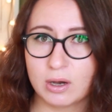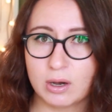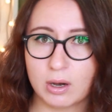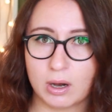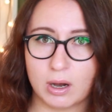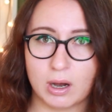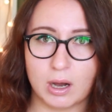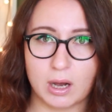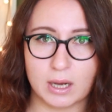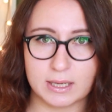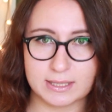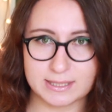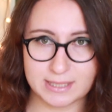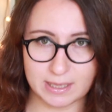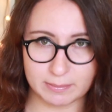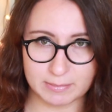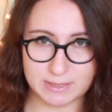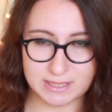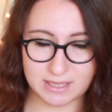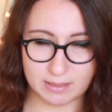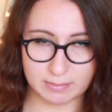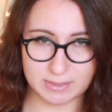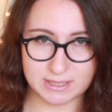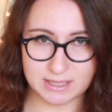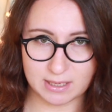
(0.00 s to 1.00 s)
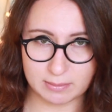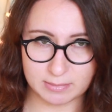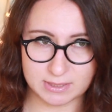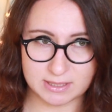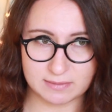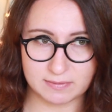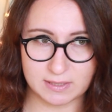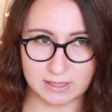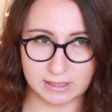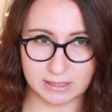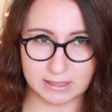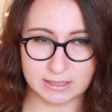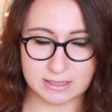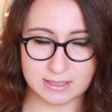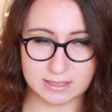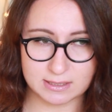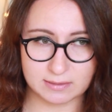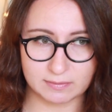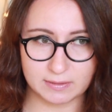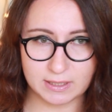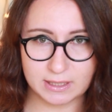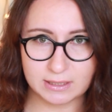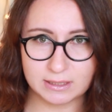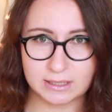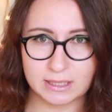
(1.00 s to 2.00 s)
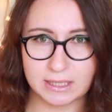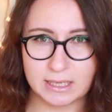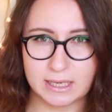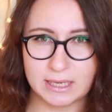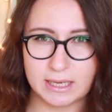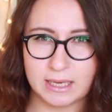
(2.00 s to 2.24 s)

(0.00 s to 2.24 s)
а, самый-самый-самый светлый цвет,